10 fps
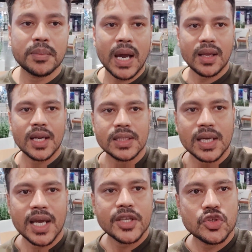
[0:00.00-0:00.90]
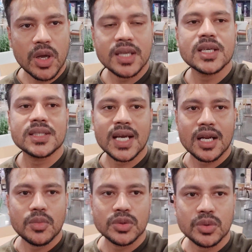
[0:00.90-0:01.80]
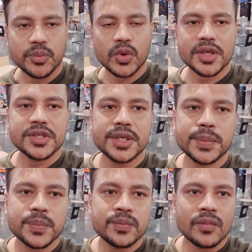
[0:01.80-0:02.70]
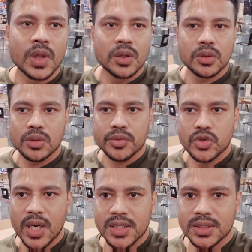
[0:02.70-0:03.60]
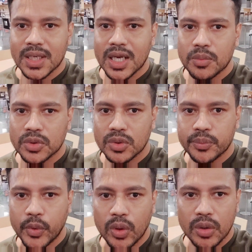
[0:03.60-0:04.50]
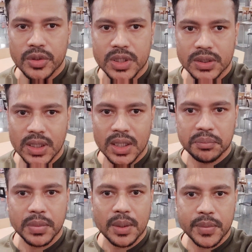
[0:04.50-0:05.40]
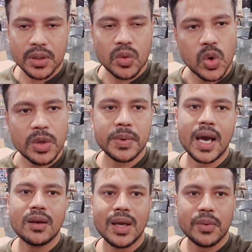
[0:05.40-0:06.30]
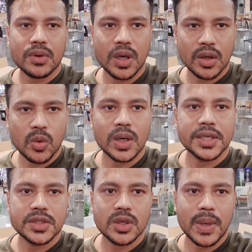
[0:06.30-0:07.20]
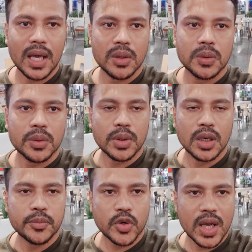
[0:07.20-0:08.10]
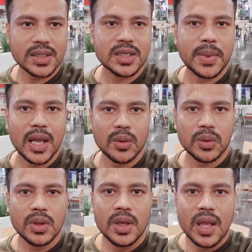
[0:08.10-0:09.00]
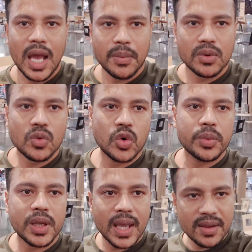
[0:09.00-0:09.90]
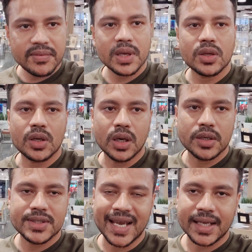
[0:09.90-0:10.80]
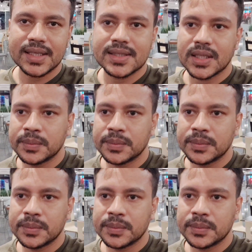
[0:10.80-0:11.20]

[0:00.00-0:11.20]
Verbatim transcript: বাংলা টাকায় ছয় হাজার টাকার মতন পড়েছে তো ছয় হাজার টাকার মতন পড়লেও সেটা আপনার খুবই ভালো এবং কোয়ালিটিও ভালো প্রোডাক্টটা ভালো এবং খুবই হেভি জ্যাকেট